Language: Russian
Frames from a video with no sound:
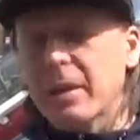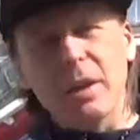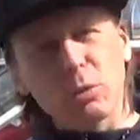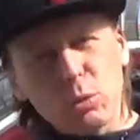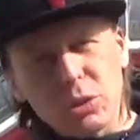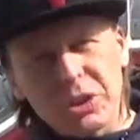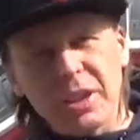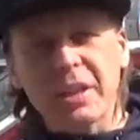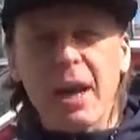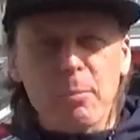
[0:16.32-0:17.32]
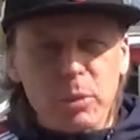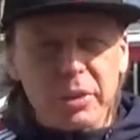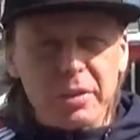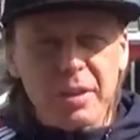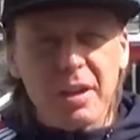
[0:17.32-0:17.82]
картошечка,
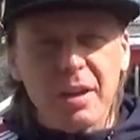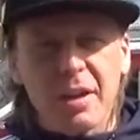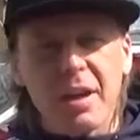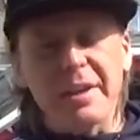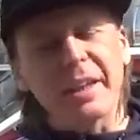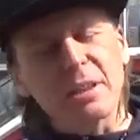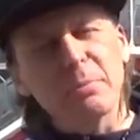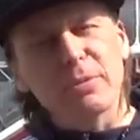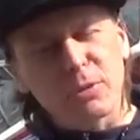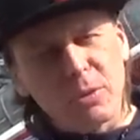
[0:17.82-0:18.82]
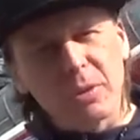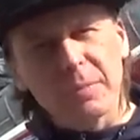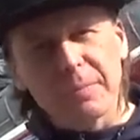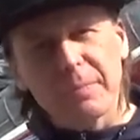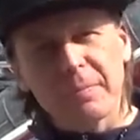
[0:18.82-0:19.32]
гамбургер, рядом
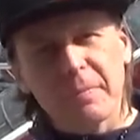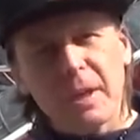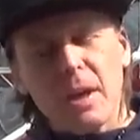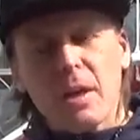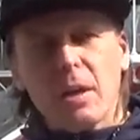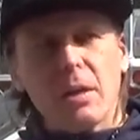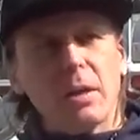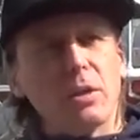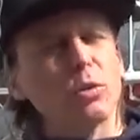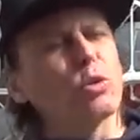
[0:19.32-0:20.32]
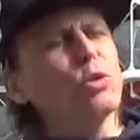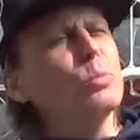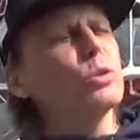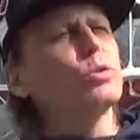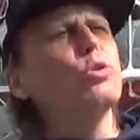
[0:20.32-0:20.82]
пивко. Но
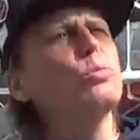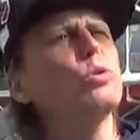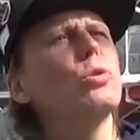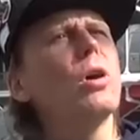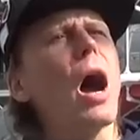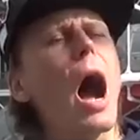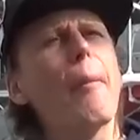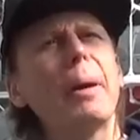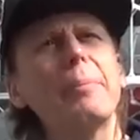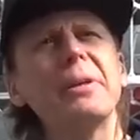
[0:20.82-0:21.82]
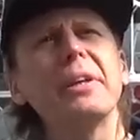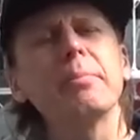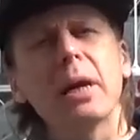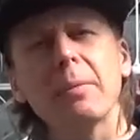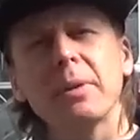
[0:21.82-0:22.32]
думаю, думаю о папе и
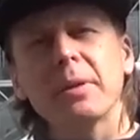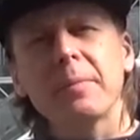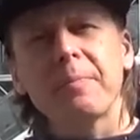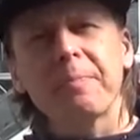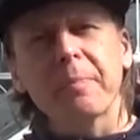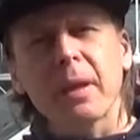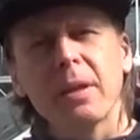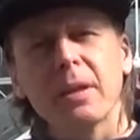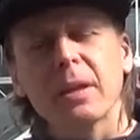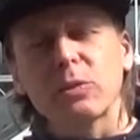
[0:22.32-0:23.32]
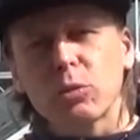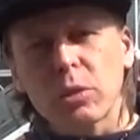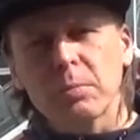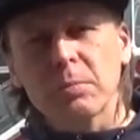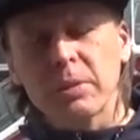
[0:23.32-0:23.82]
маме,
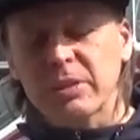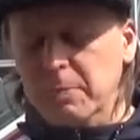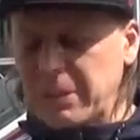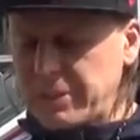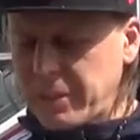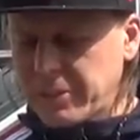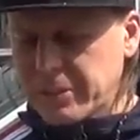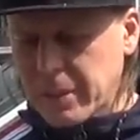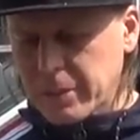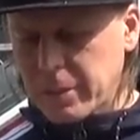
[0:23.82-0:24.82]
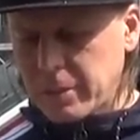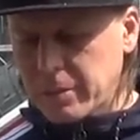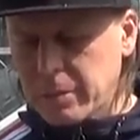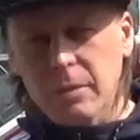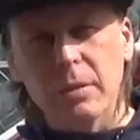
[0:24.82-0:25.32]
которым с потерей страны
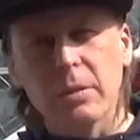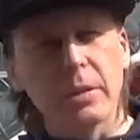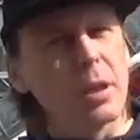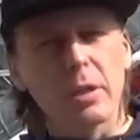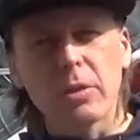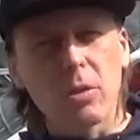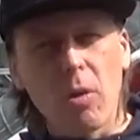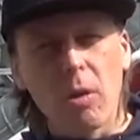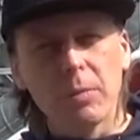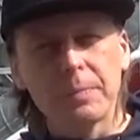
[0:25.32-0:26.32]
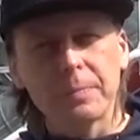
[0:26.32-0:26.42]
нелегко.